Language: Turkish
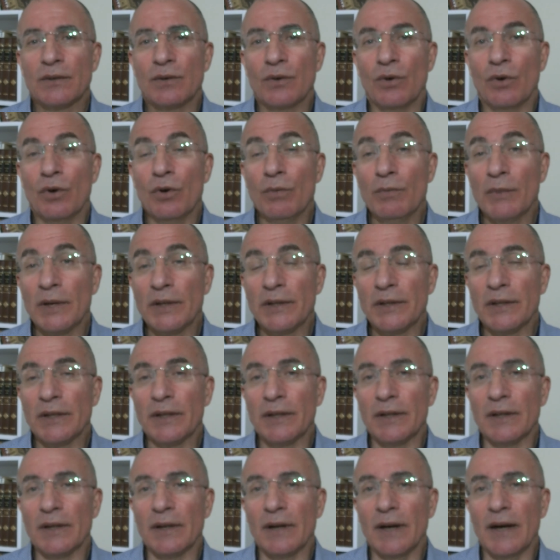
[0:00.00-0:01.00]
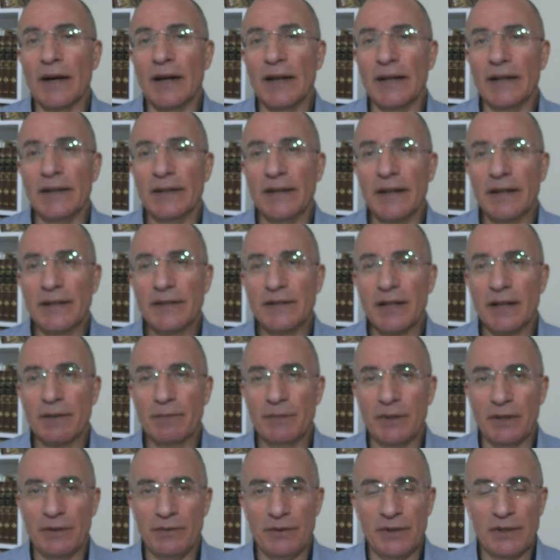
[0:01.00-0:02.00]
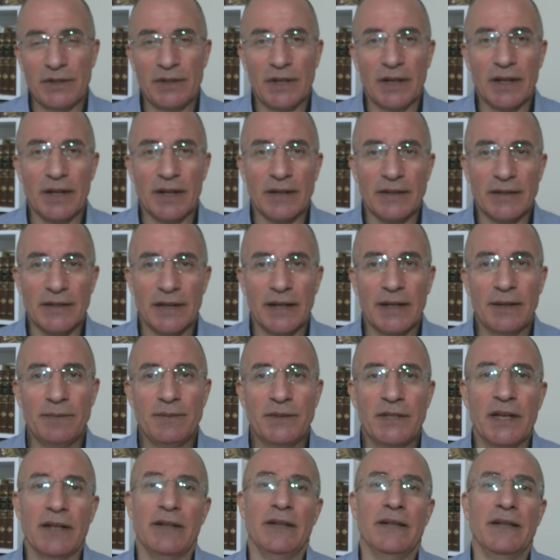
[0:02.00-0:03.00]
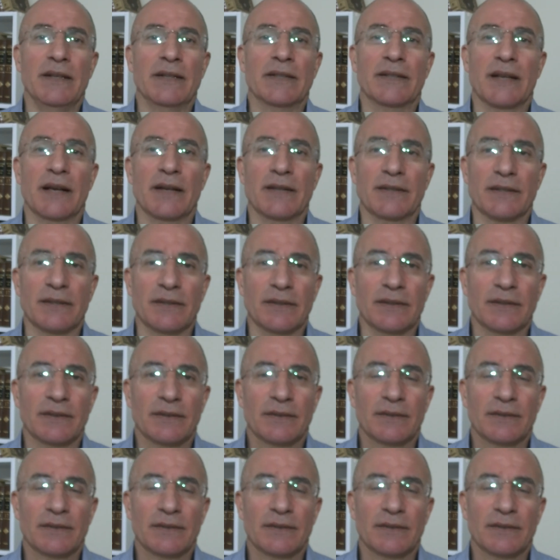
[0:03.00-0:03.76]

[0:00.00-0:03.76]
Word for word: olmadığını anlayacak bir vicdana sahipsen insansın.